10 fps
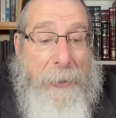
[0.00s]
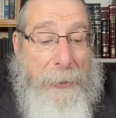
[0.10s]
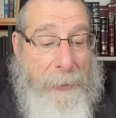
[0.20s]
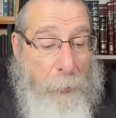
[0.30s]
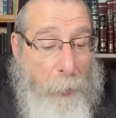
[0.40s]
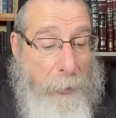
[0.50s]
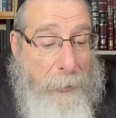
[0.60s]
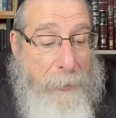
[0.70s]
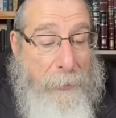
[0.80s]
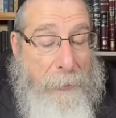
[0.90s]
Et
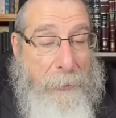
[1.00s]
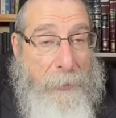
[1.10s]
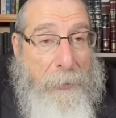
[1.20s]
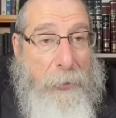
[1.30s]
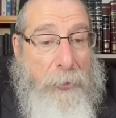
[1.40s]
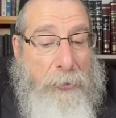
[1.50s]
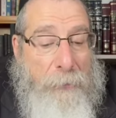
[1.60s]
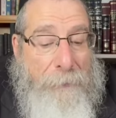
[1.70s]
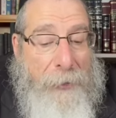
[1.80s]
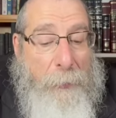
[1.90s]
quoi Je
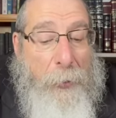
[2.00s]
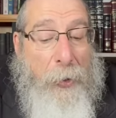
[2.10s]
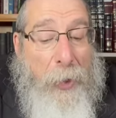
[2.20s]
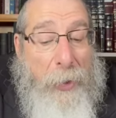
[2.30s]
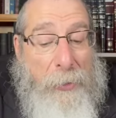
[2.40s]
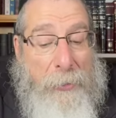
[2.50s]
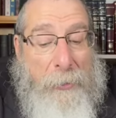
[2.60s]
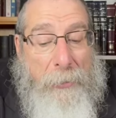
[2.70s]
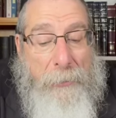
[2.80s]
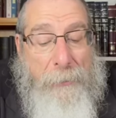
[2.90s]
vais lui rendre,